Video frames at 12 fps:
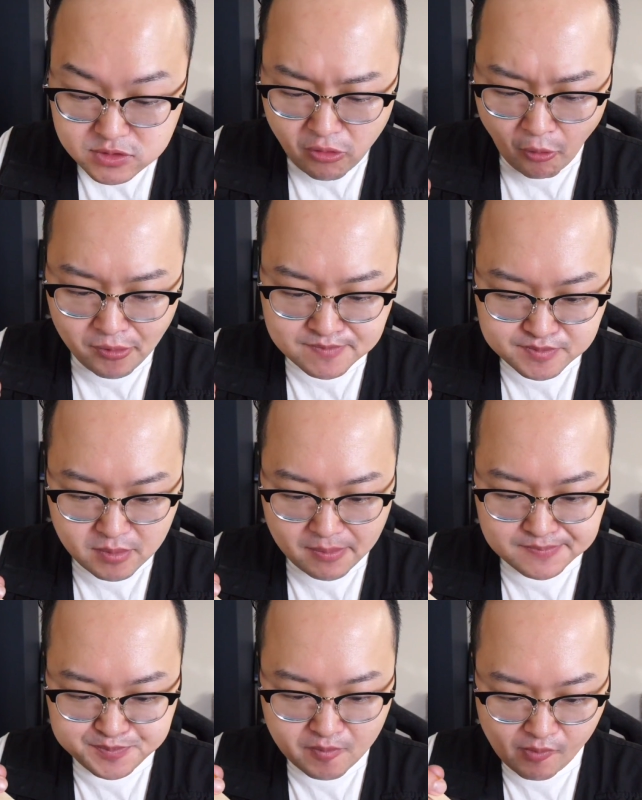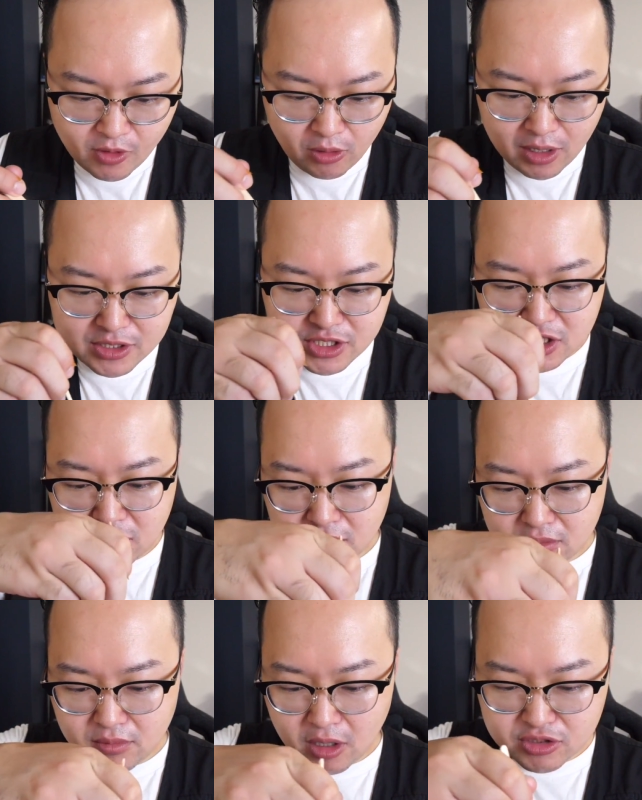哦，哦，它鸡肉
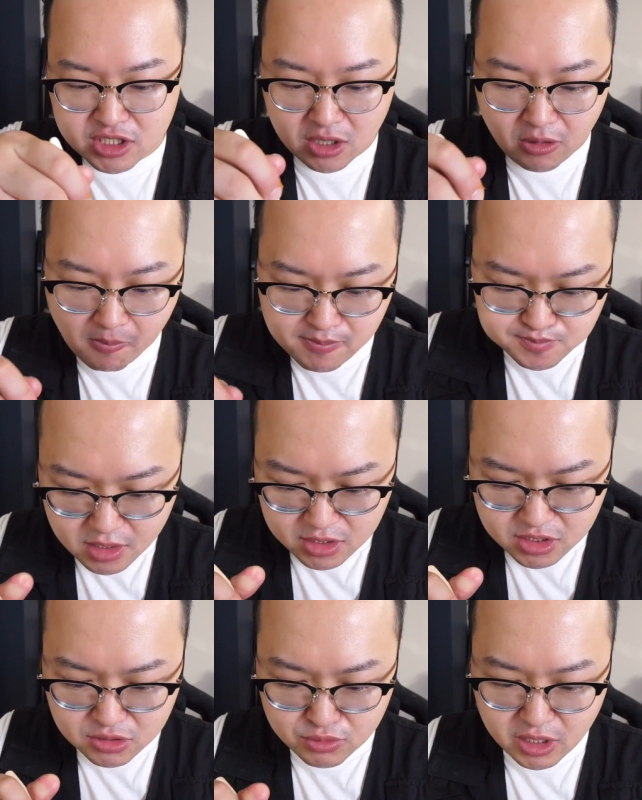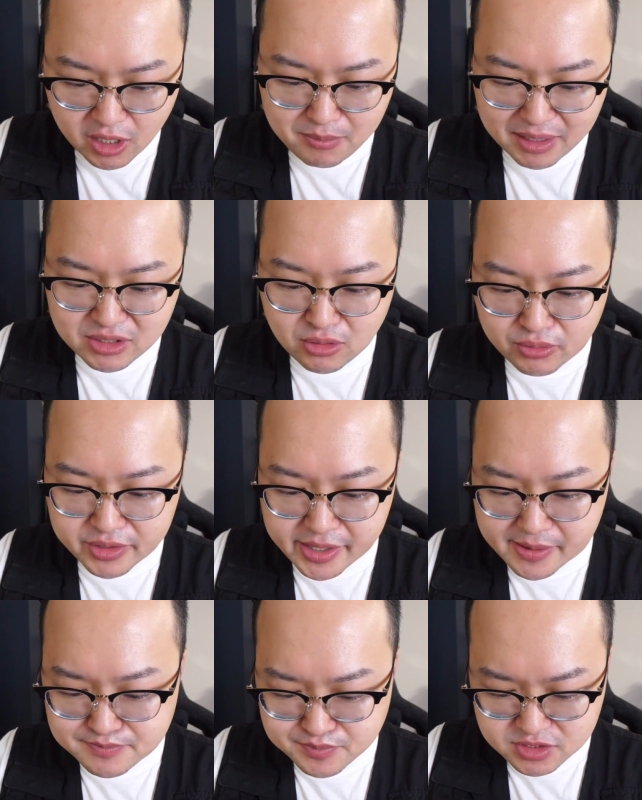好香哦，它鸡肉味道还蛮浓的，
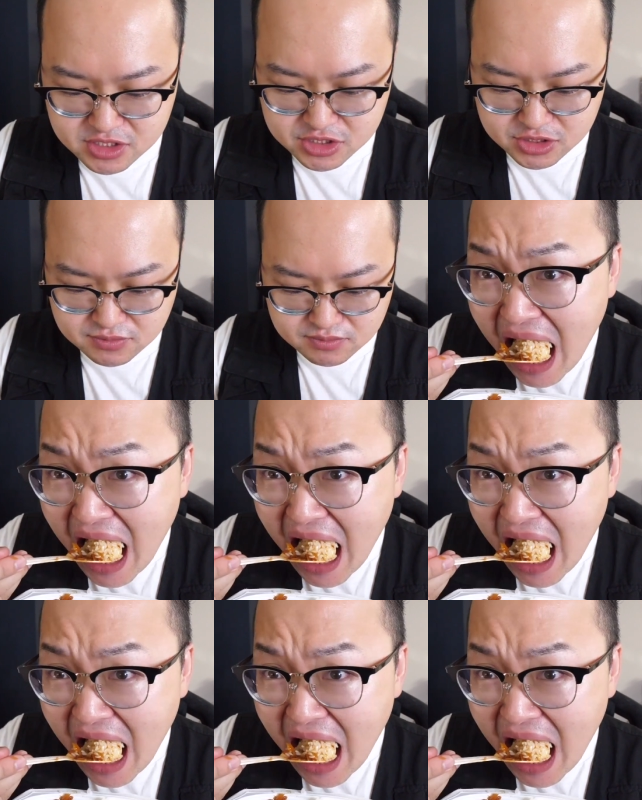其实。